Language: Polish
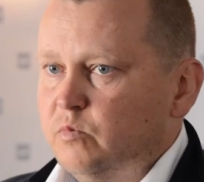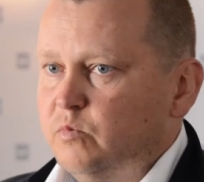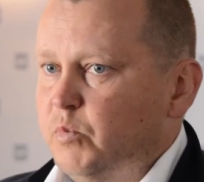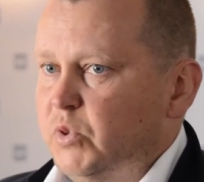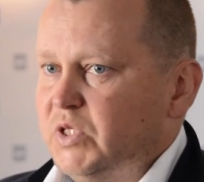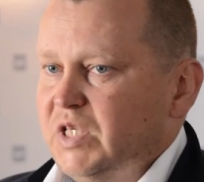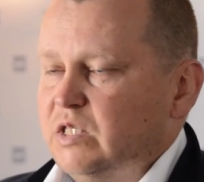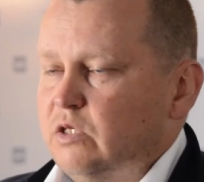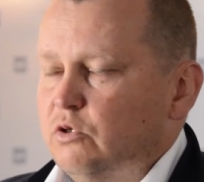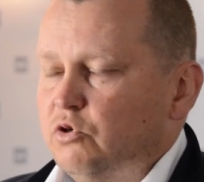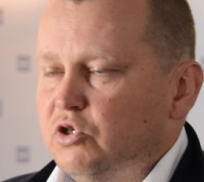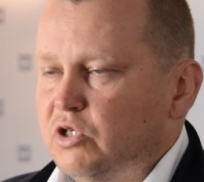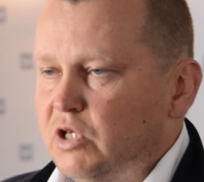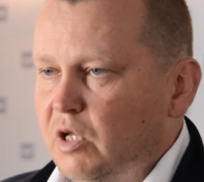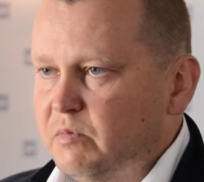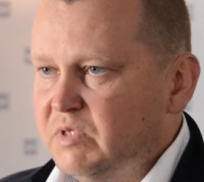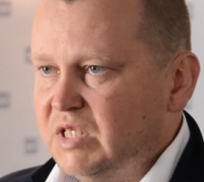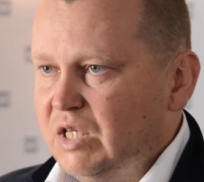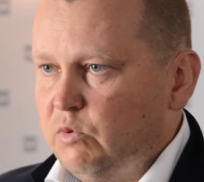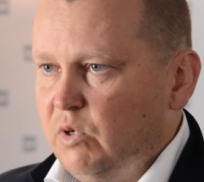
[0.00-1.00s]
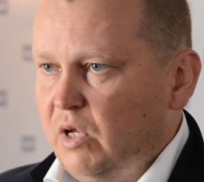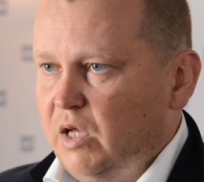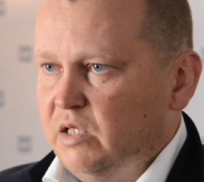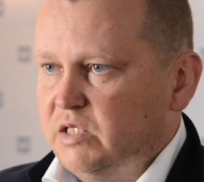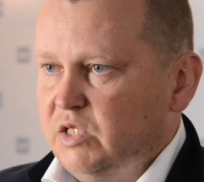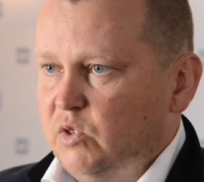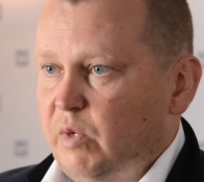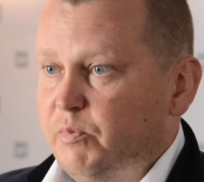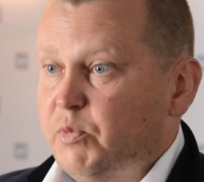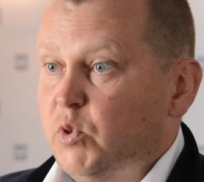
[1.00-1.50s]
pozazdrości nam cała,
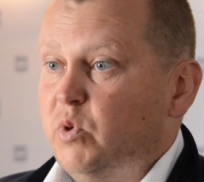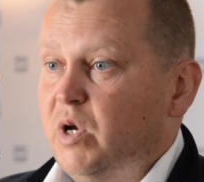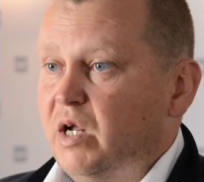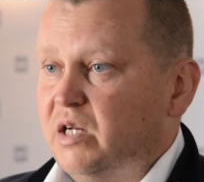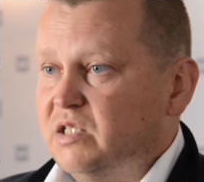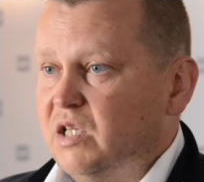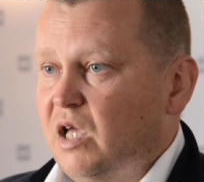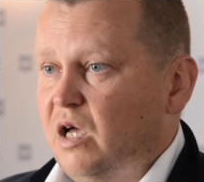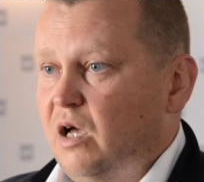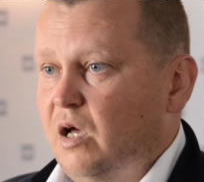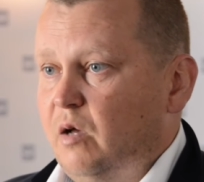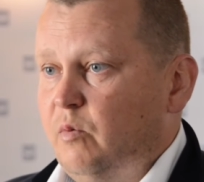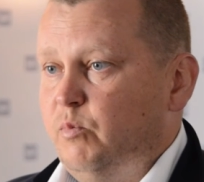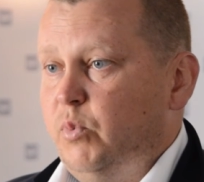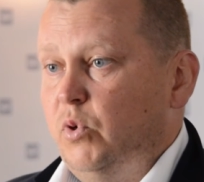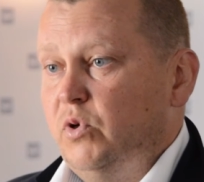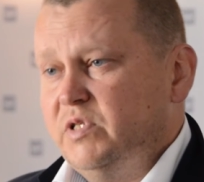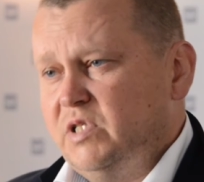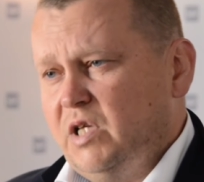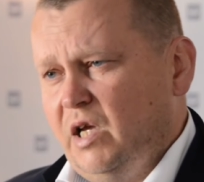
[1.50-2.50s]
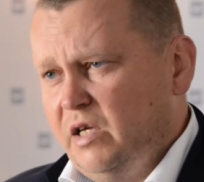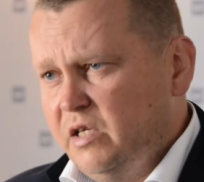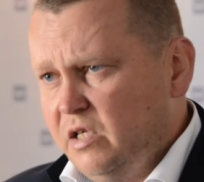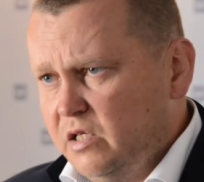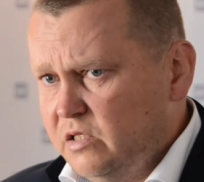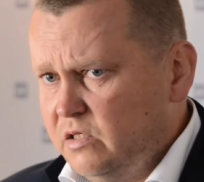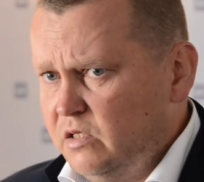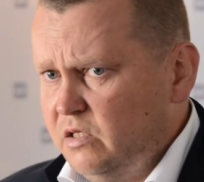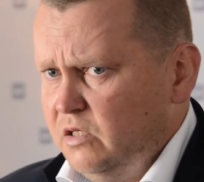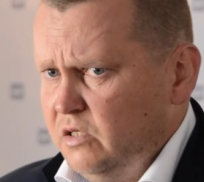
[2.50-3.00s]
cała piłkarska Polska
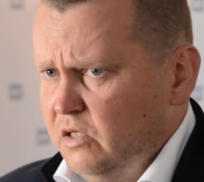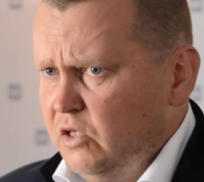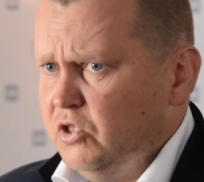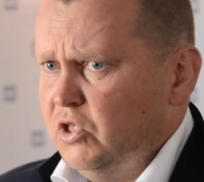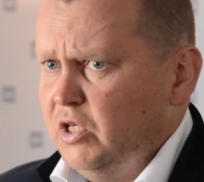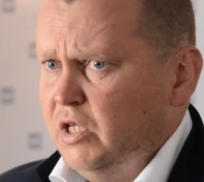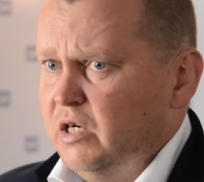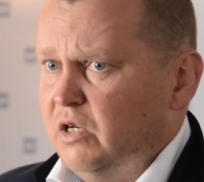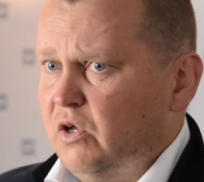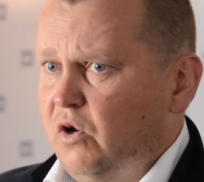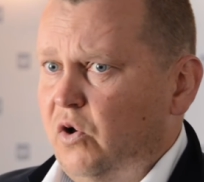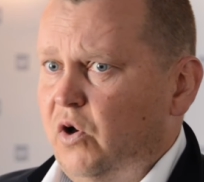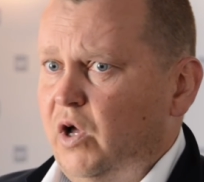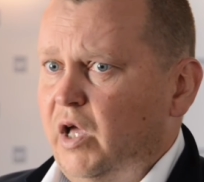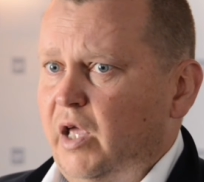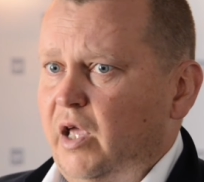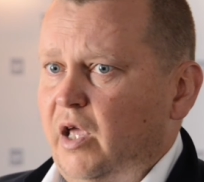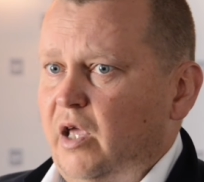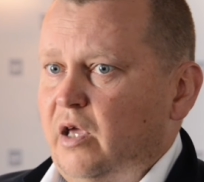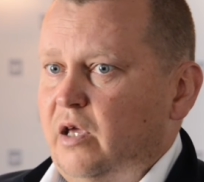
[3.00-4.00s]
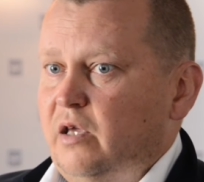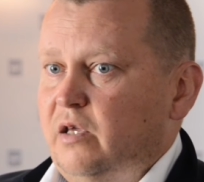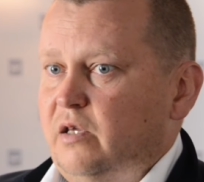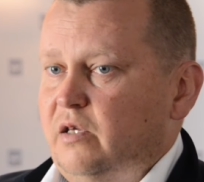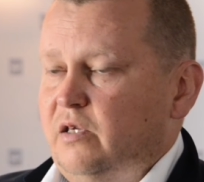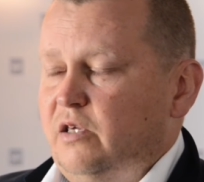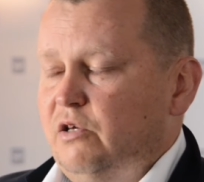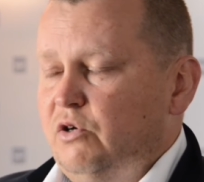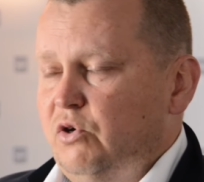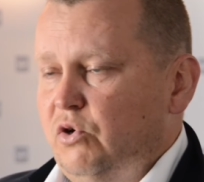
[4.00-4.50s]
i nie tylko. E,
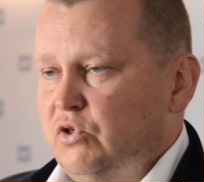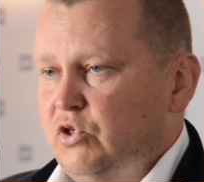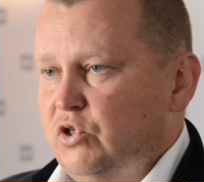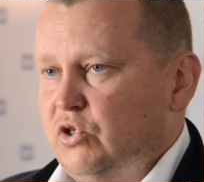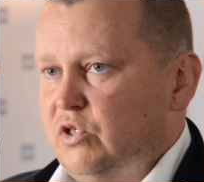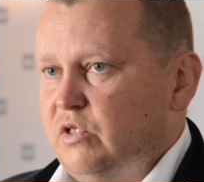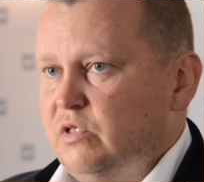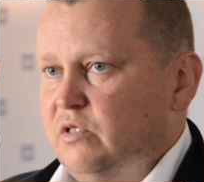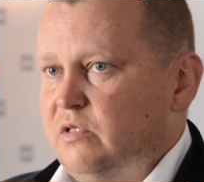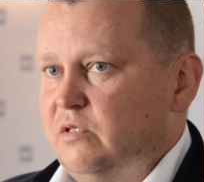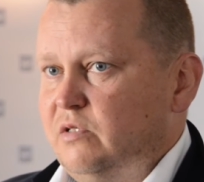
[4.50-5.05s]
I choć e,